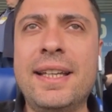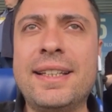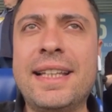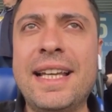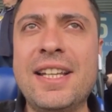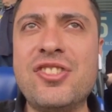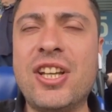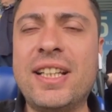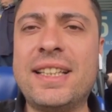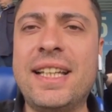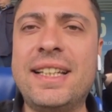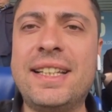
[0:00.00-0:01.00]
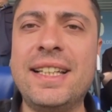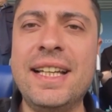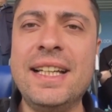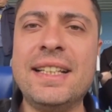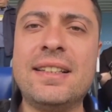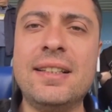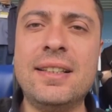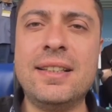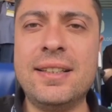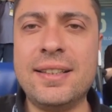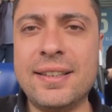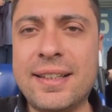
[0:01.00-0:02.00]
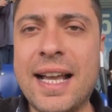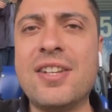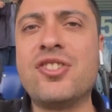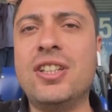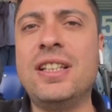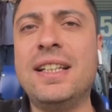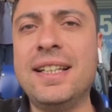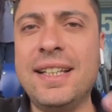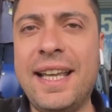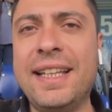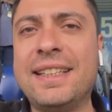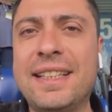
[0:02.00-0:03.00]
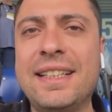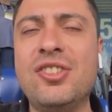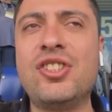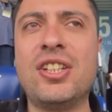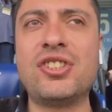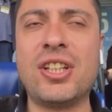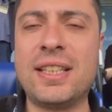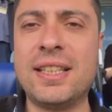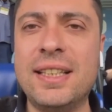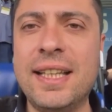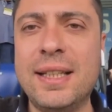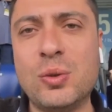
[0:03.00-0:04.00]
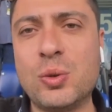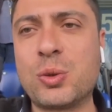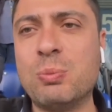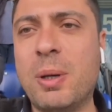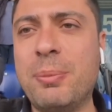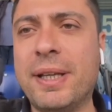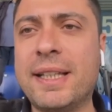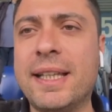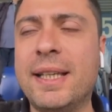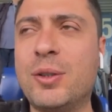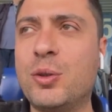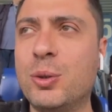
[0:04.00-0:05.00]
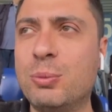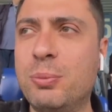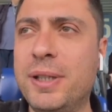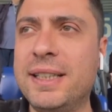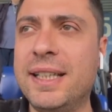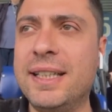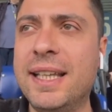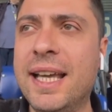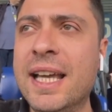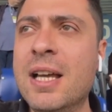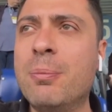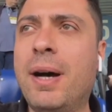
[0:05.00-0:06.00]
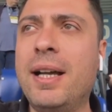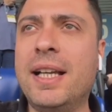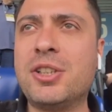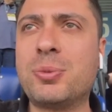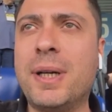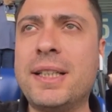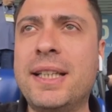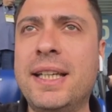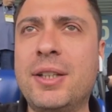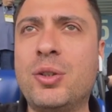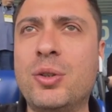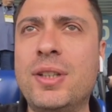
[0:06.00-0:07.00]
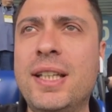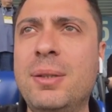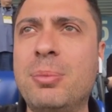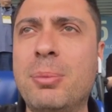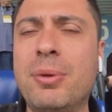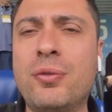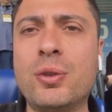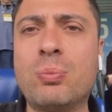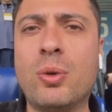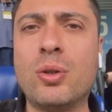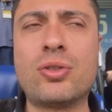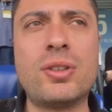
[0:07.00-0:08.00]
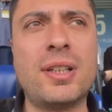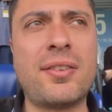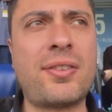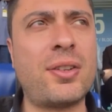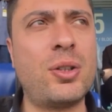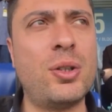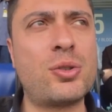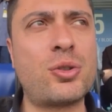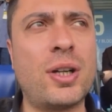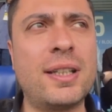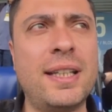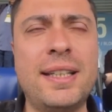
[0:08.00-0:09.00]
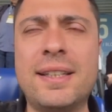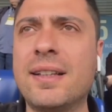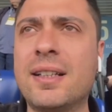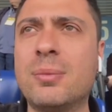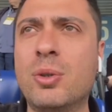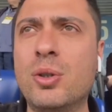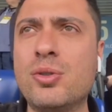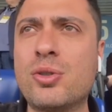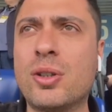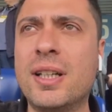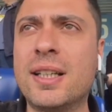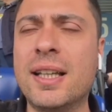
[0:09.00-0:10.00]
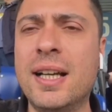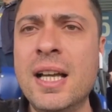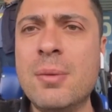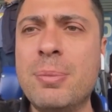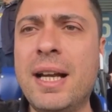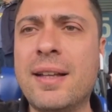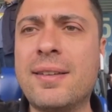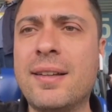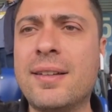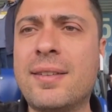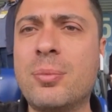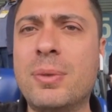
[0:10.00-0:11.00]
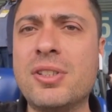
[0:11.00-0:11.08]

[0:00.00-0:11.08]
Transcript: gelecekteki e, tercihleri etkileyecek şekilde düşünmemek gerekiyor. Bu bilgiyi de paylaşmak gerekiyor. Dediğim gibi futbolcular ısınıyor şu anda iki takım oyuncuları da. Birazdan ısınma